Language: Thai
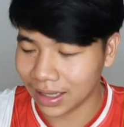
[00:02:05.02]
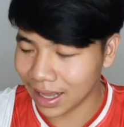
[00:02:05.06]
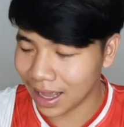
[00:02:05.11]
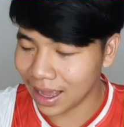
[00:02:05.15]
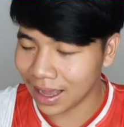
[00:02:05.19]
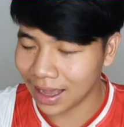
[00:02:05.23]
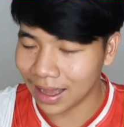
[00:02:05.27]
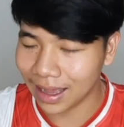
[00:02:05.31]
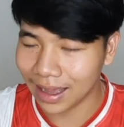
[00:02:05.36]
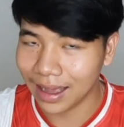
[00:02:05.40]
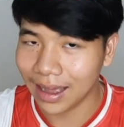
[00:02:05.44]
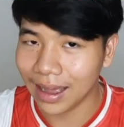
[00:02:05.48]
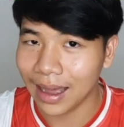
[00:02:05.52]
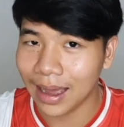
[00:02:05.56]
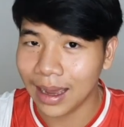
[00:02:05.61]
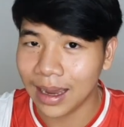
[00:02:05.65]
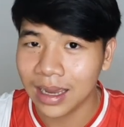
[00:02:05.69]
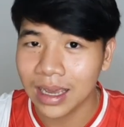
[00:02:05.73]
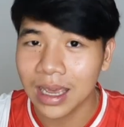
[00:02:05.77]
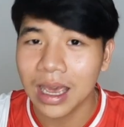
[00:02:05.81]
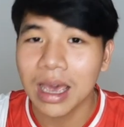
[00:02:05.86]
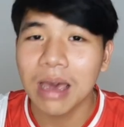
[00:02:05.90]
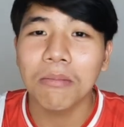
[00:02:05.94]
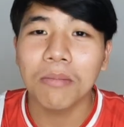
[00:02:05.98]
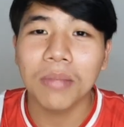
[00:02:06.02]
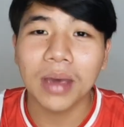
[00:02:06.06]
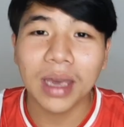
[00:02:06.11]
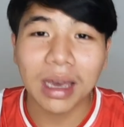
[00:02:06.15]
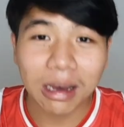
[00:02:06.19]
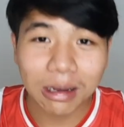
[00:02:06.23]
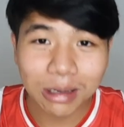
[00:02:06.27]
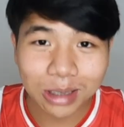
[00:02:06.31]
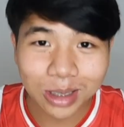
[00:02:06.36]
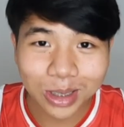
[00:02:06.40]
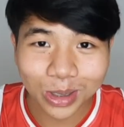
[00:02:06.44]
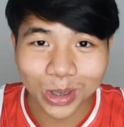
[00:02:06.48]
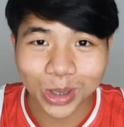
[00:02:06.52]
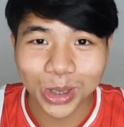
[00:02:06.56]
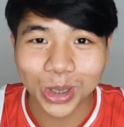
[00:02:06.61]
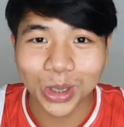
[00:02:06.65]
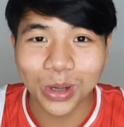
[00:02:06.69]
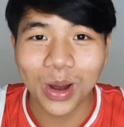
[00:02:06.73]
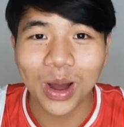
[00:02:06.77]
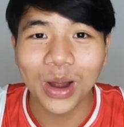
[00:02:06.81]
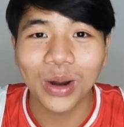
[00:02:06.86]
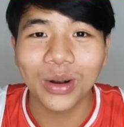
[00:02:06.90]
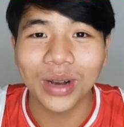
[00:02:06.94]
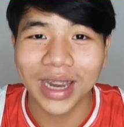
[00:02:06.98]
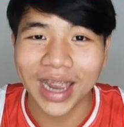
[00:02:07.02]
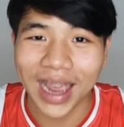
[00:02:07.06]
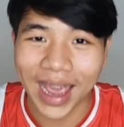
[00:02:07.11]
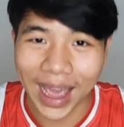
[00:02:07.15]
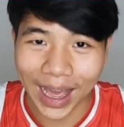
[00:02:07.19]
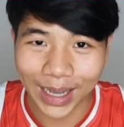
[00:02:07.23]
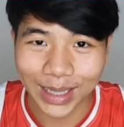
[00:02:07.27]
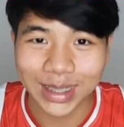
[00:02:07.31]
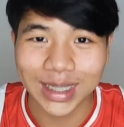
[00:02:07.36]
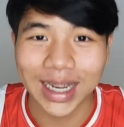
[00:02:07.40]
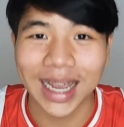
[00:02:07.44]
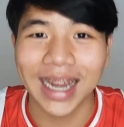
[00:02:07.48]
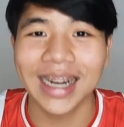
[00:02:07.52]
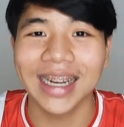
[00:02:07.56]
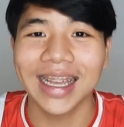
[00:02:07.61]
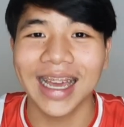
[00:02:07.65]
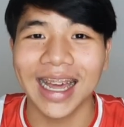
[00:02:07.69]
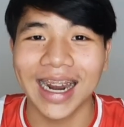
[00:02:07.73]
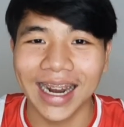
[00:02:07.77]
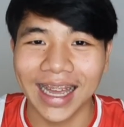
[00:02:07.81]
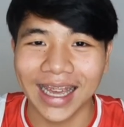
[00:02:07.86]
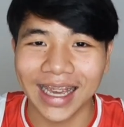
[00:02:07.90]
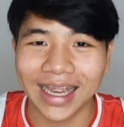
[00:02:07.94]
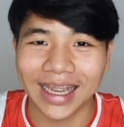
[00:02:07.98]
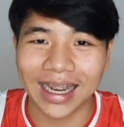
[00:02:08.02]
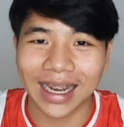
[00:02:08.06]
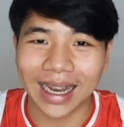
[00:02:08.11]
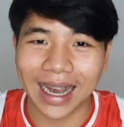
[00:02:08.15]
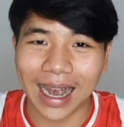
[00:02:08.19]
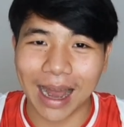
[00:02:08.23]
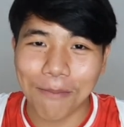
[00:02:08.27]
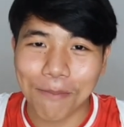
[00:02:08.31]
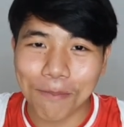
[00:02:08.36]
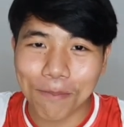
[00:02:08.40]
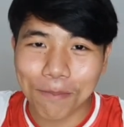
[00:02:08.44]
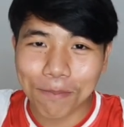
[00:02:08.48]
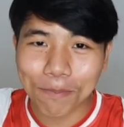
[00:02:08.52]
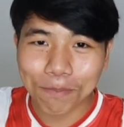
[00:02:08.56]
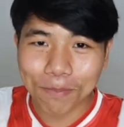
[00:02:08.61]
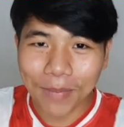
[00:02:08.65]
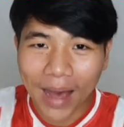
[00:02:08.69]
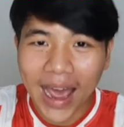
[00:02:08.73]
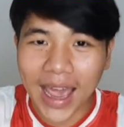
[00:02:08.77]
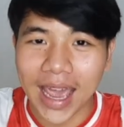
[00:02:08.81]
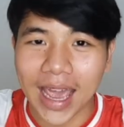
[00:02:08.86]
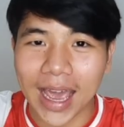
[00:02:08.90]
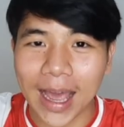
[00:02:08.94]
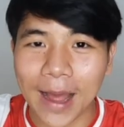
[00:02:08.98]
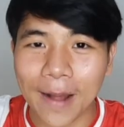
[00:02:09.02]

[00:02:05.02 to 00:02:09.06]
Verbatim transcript: นะฮะไปเข้าสู่ช่วง reaction กันเลยครับ ไป